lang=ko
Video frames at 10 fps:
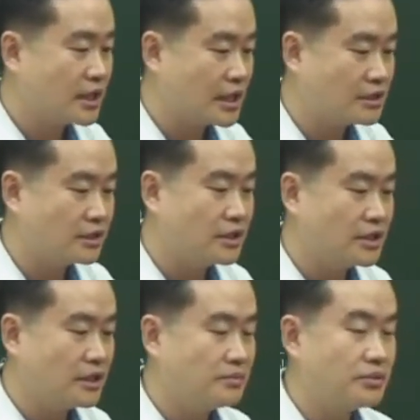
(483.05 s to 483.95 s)

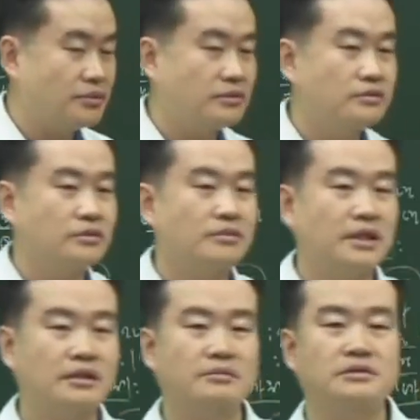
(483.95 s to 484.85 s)
가등기라는
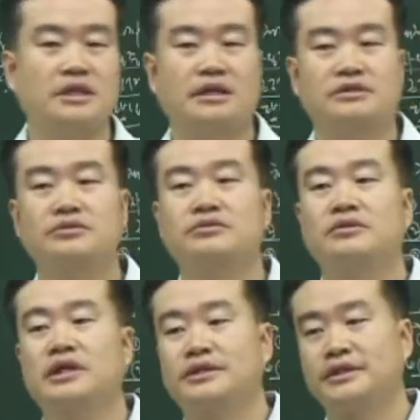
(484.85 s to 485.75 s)
표현으로만 됩니다.
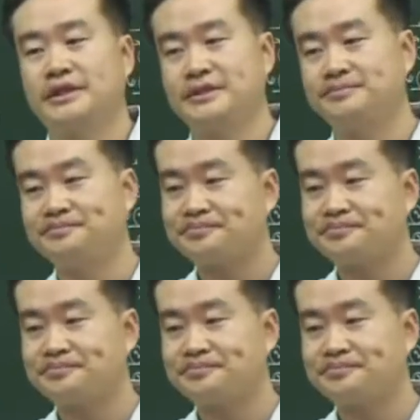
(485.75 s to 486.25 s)
소유권 가등기